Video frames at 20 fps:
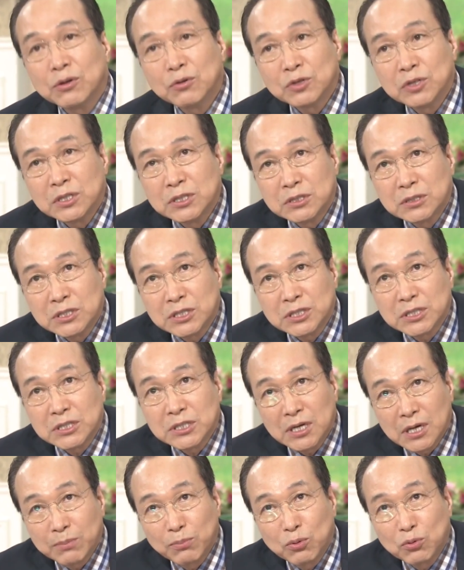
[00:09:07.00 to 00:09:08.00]
ね最後に
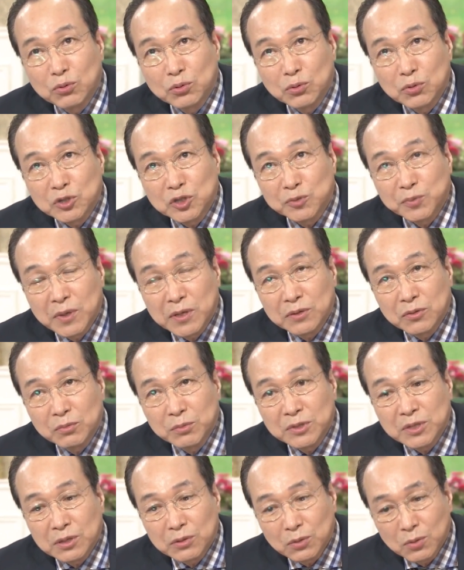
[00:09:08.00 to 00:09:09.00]
父が僕の
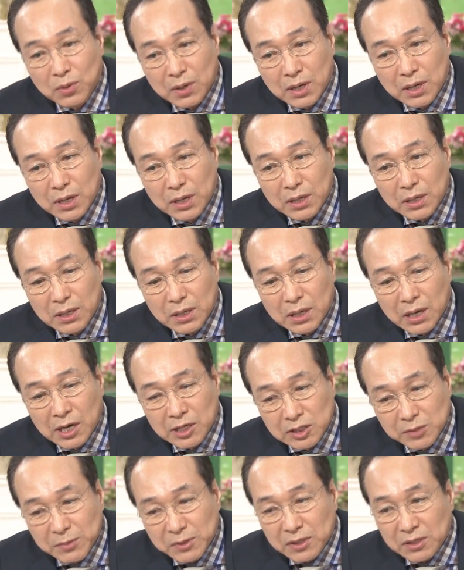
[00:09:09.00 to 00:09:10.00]
芝居を見たの
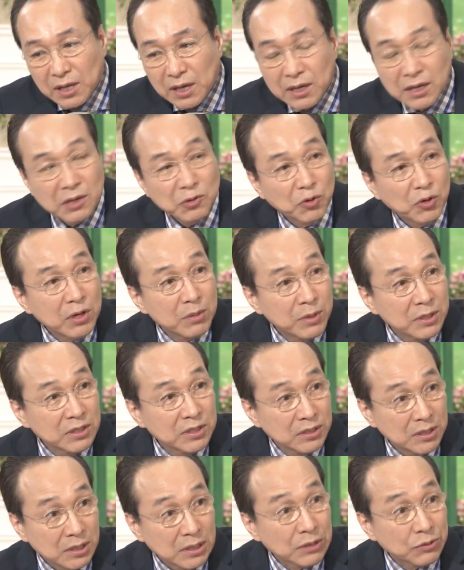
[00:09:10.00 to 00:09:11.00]
は初めて大河
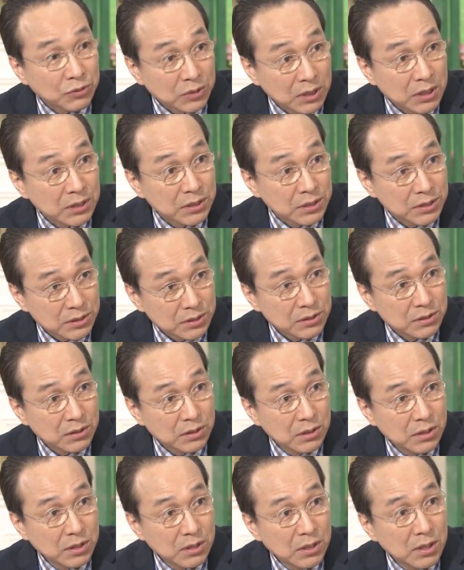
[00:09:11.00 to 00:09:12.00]
ドラマに出た時なんで
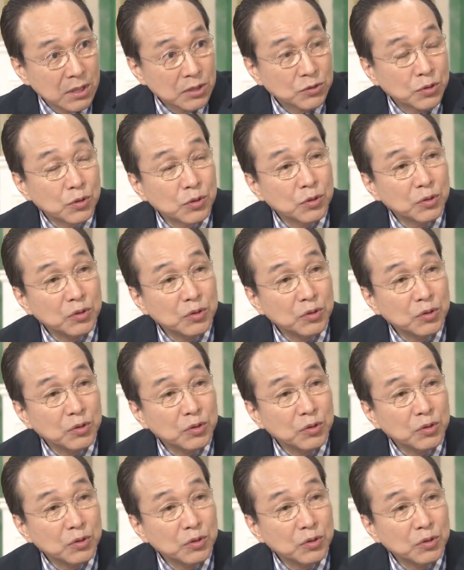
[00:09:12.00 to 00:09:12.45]
すあ